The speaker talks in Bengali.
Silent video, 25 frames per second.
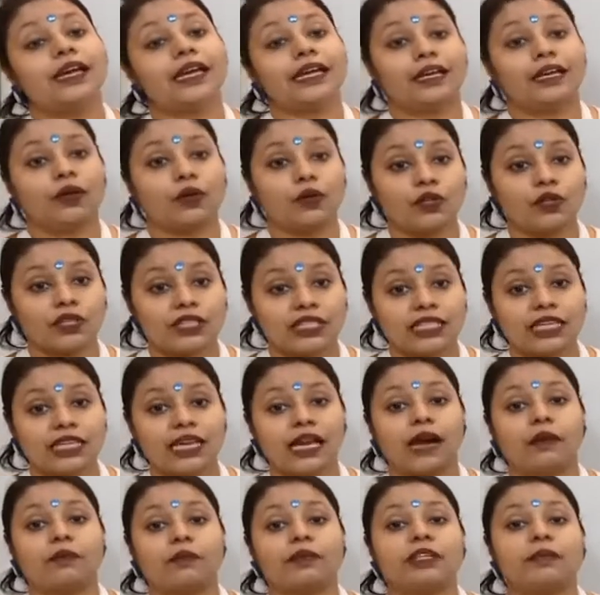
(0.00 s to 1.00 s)
হচ্ছে
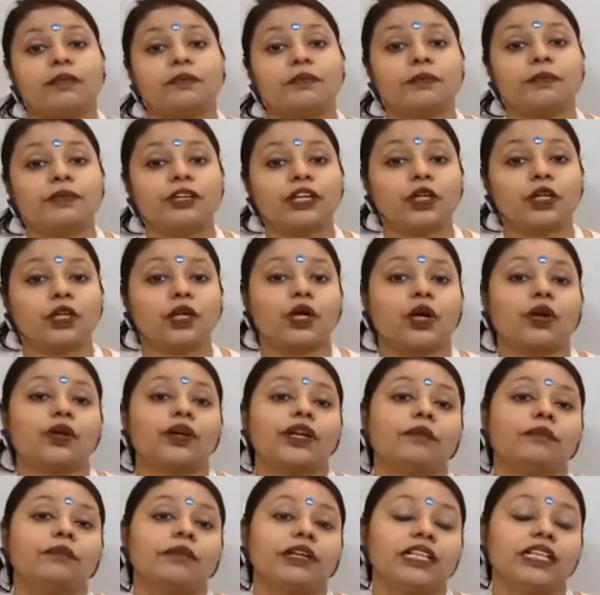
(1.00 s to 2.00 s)
আমাদের বিভিন্ন ধরনের
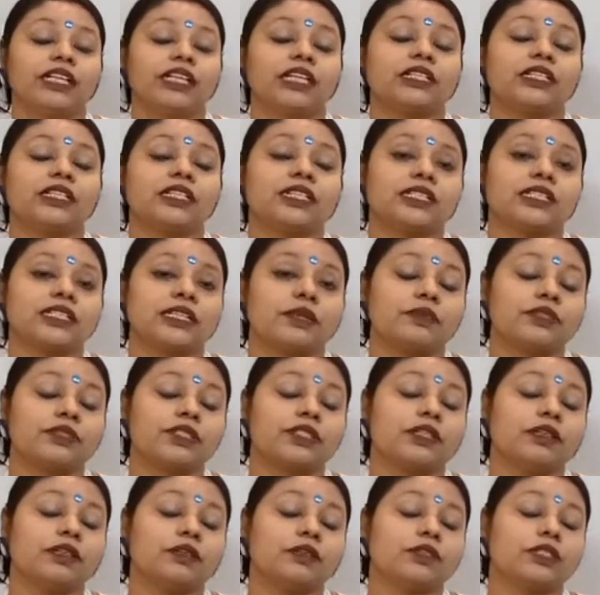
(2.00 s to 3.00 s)
মিডিয়েটার
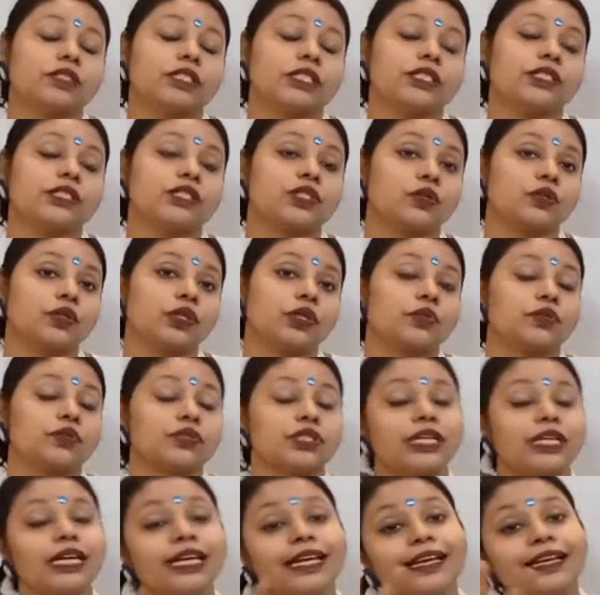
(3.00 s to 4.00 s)
সাবস্টেন্স তৈরি করছে
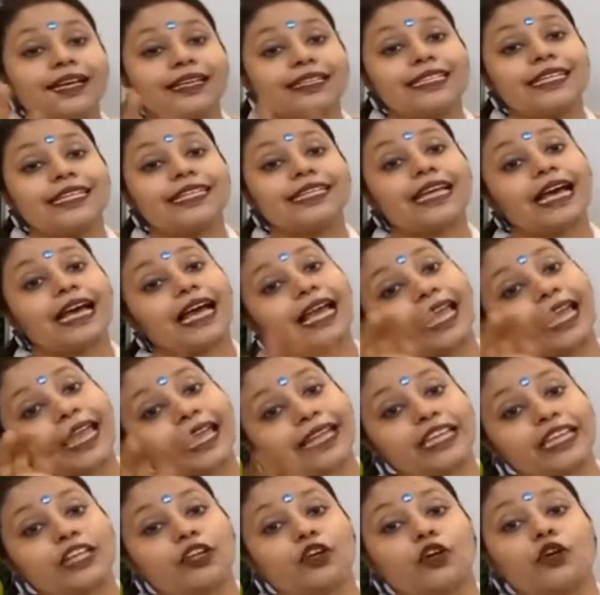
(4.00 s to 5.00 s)
যেটা একই
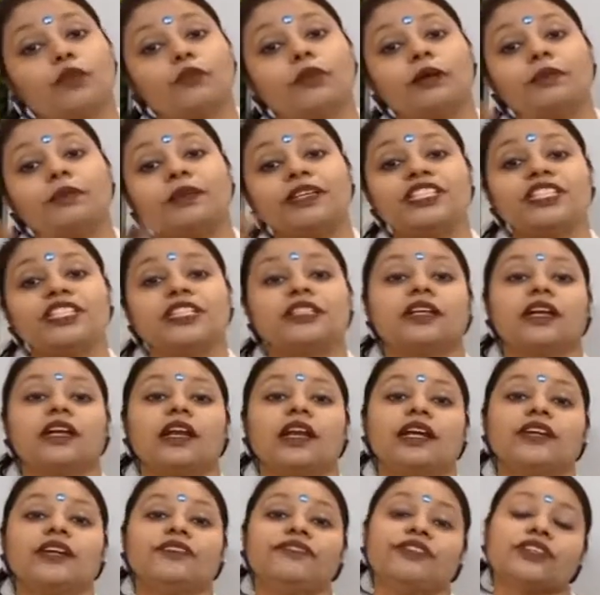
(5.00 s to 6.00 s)
রকমভাবে জেনারেলাইড
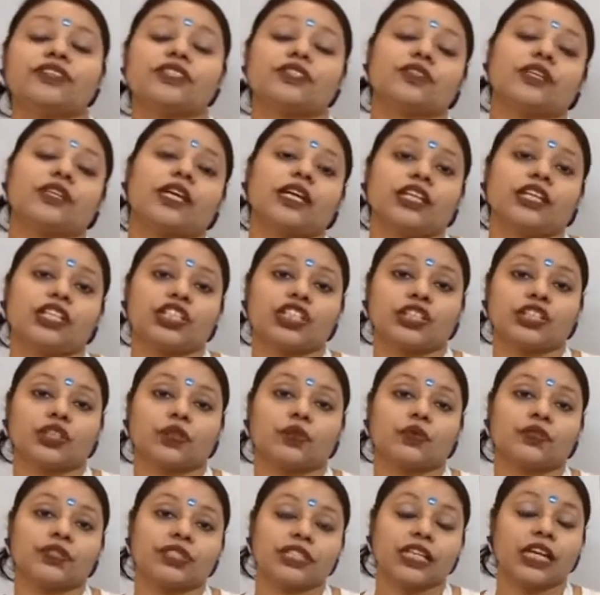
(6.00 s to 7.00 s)
ভেসোডাইলেশন
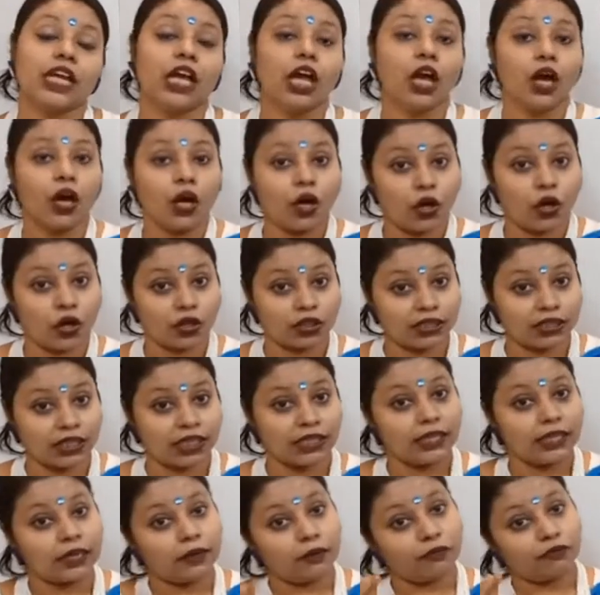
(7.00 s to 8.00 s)
করছে অর্থাৎ
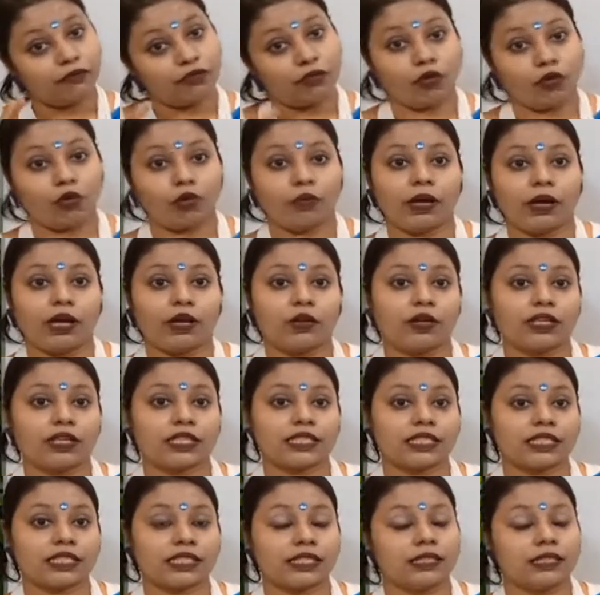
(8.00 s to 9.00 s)
ফ্লো ভালো আছে
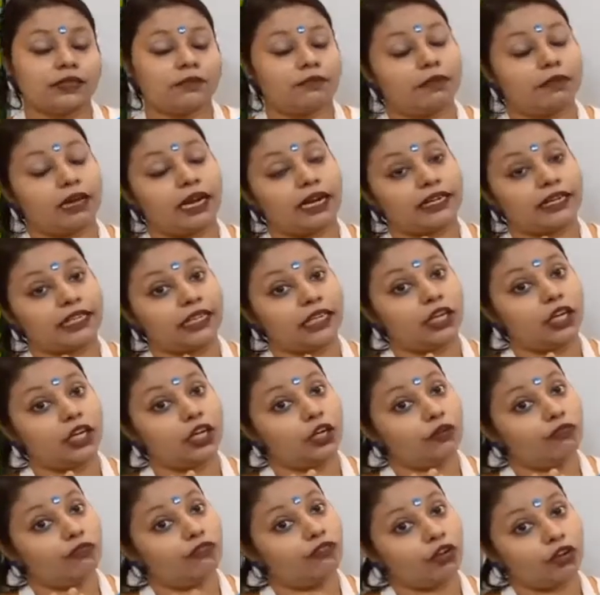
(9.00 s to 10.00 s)
ব্লাডের
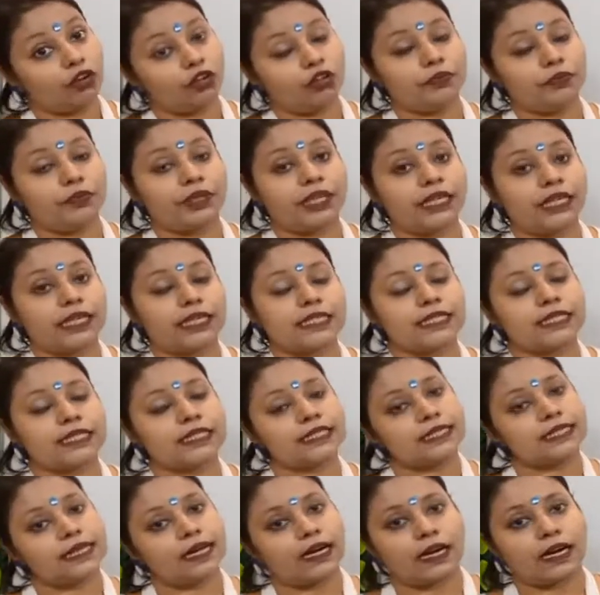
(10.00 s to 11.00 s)
ভলিউম ঠিক আছে
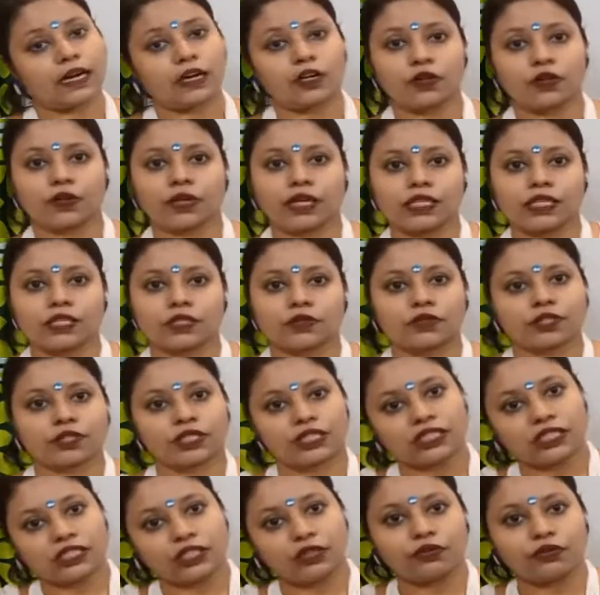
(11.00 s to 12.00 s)
হার্টও কাজ করছে
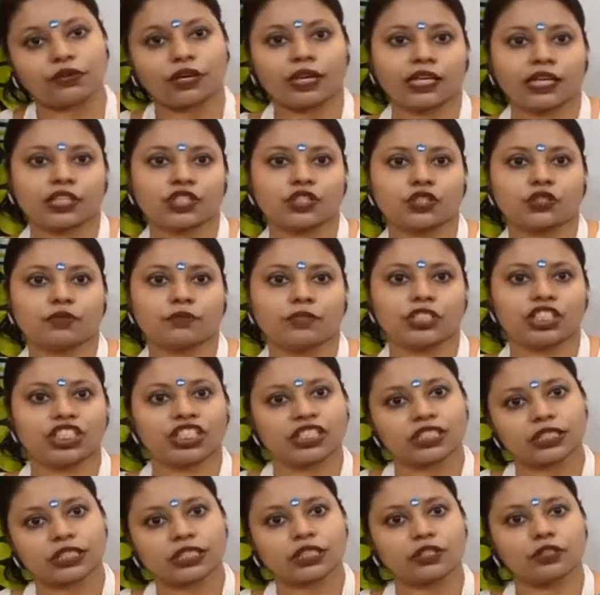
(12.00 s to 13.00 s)
নিউরাল অ্যাকশনও বেশি আছে
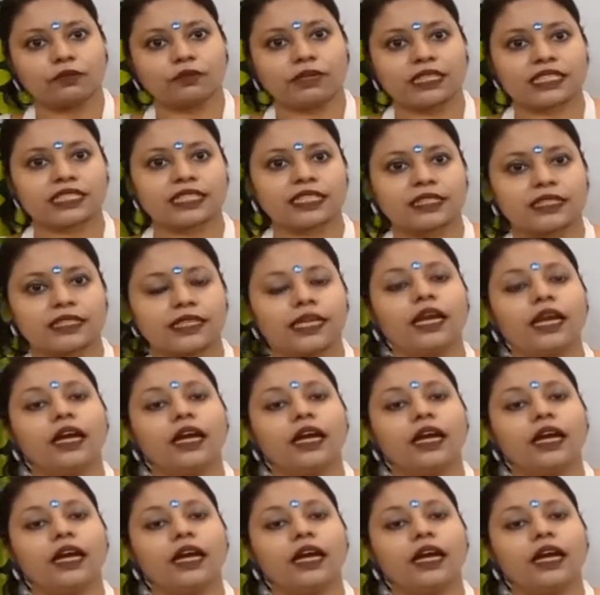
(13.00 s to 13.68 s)
কিন্তু মাঝখান দিয়ে